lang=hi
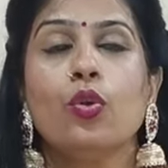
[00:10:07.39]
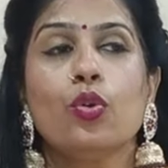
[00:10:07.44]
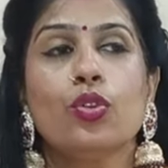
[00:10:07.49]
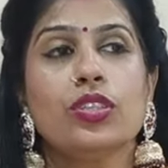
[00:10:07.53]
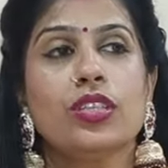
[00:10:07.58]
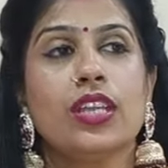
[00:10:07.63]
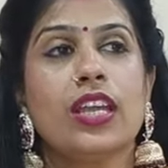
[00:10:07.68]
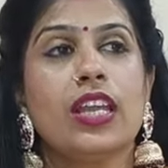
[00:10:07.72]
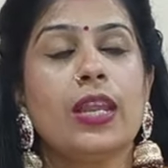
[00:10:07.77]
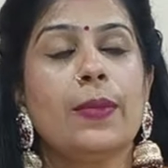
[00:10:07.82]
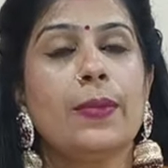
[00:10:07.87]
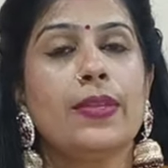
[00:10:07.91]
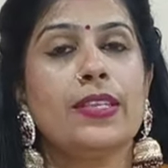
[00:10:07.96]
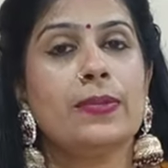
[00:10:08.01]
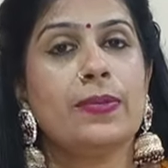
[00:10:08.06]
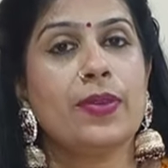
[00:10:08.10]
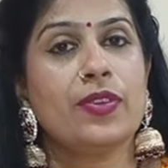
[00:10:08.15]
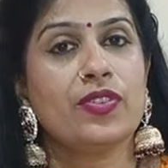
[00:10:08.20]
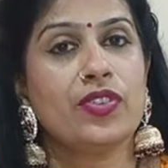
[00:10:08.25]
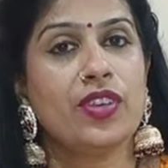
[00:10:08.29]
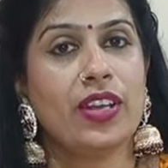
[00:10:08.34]
उसके लिए मैं
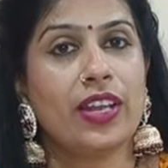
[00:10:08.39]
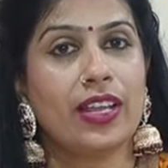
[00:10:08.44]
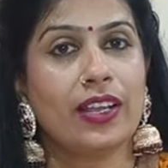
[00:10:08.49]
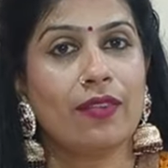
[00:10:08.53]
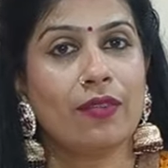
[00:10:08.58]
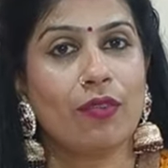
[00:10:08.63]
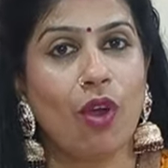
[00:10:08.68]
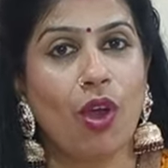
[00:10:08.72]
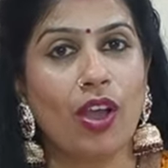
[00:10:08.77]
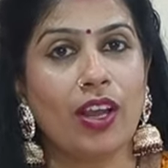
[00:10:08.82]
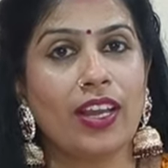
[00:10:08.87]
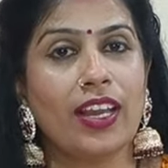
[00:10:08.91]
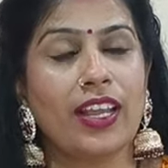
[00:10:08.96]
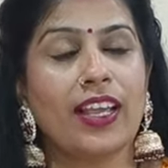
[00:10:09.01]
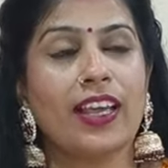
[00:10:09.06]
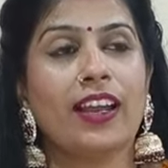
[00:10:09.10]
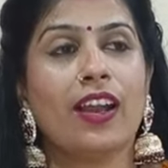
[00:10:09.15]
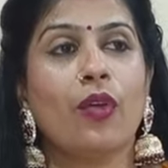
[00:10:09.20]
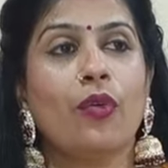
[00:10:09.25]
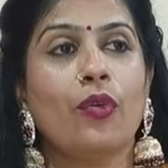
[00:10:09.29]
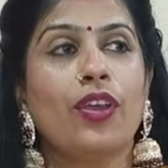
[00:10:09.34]
स्पेशल एक ब्लॉग
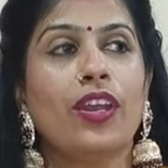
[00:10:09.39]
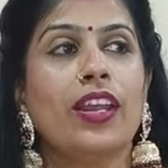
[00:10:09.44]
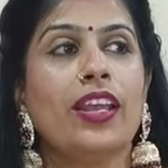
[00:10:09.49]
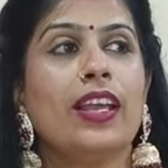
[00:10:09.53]
लेकर आऊँगी